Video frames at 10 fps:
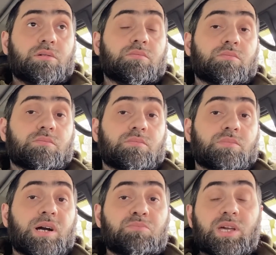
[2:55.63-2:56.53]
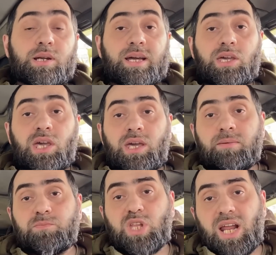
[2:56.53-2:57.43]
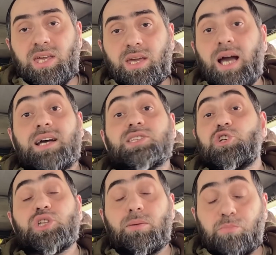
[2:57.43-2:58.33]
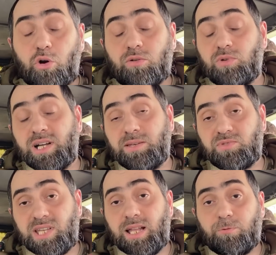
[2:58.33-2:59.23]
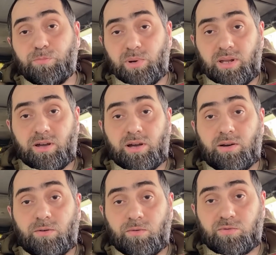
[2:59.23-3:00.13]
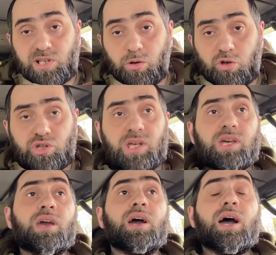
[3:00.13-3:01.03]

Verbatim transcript: Амира и троих, а, точнее Бокова они взяли в, э, в заложники,